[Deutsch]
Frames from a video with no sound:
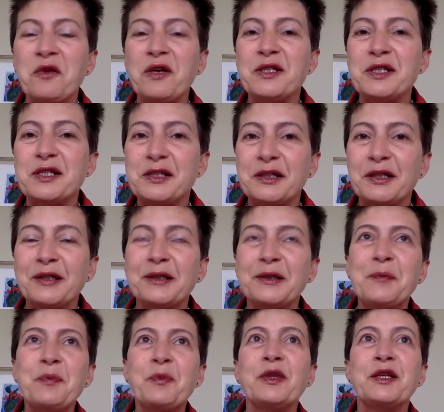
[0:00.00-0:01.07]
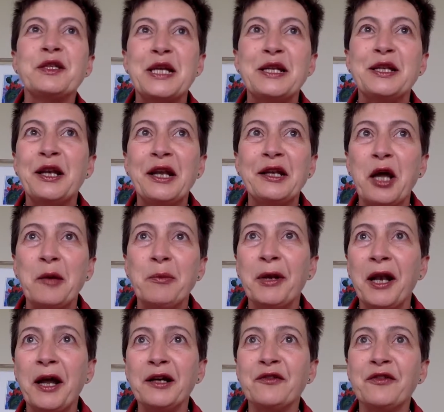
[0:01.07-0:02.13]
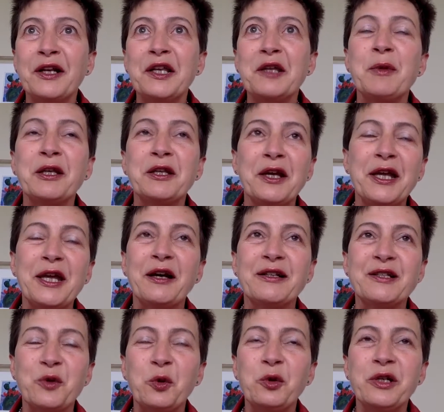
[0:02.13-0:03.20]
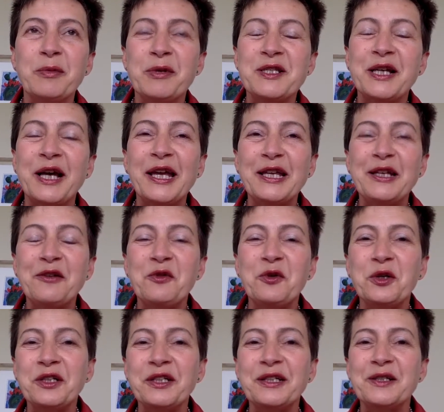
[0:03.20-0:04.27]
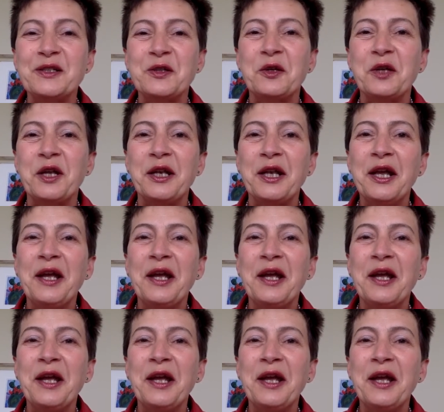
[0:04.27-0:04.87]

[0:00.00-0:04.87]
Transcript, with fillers: was ähm, das Internet anbelangt, weil ich mich da eher als Oldie bezeichnen würde, sondern